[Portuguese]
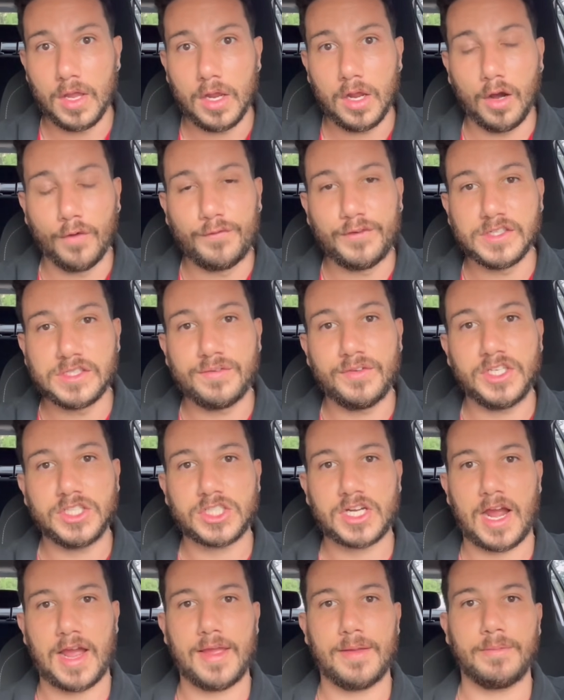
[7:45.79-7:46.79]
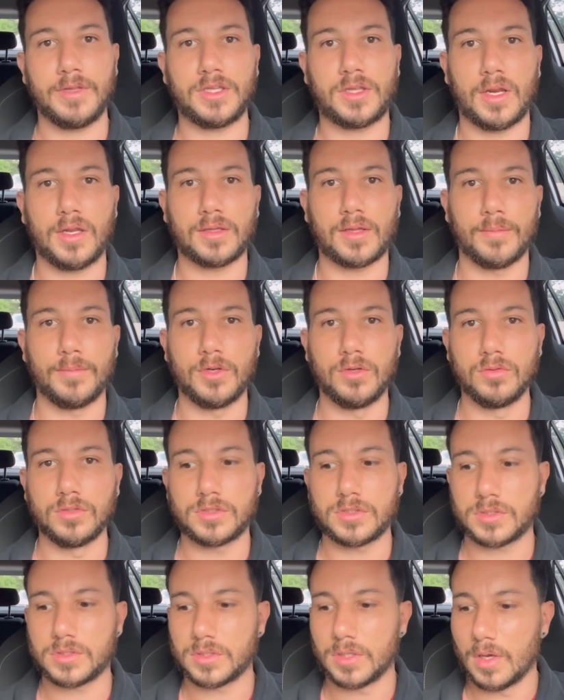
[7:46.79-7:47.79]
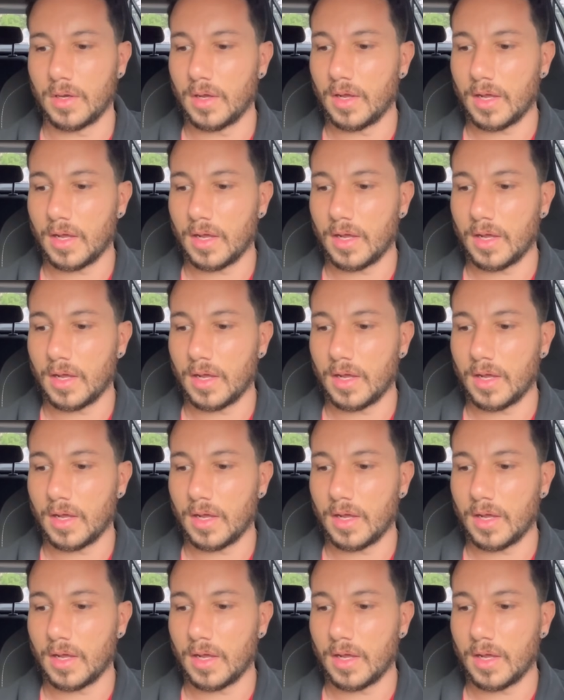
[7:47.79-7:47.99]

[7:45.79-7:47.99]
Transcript: Eu fiz 20 km em 30 minutos.